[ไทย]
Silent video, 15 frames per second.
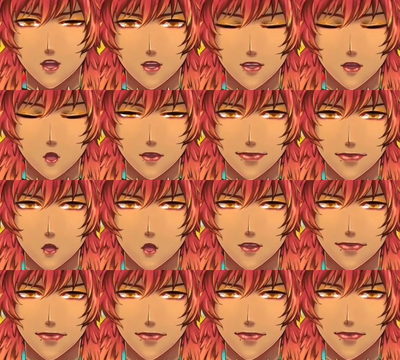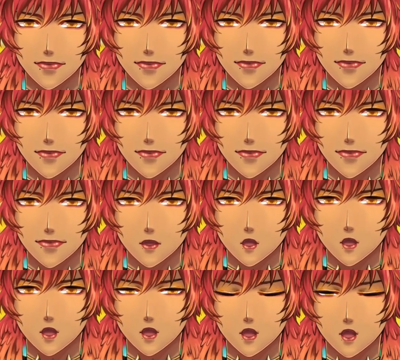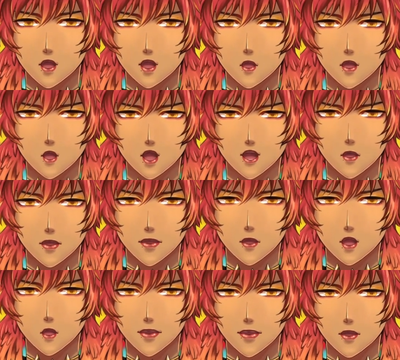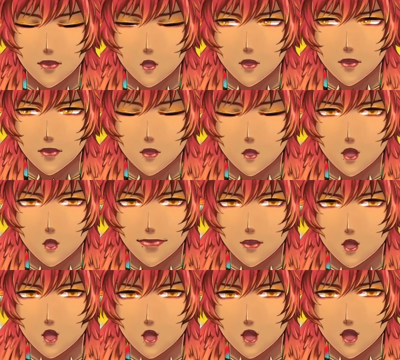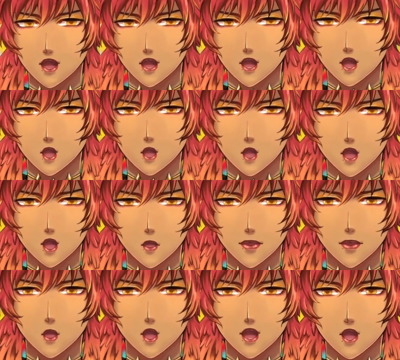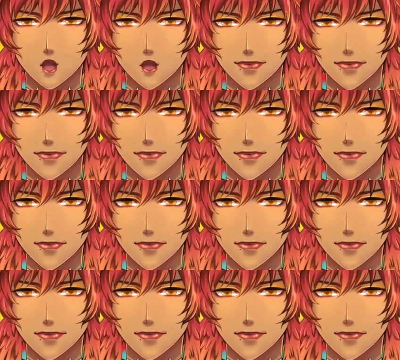ต่างมาก ในตอนแรกหนูแค่รู้สึกว่าหนูต้องทำอันนี้ให้ดี อันนู้นให้ดีแบบ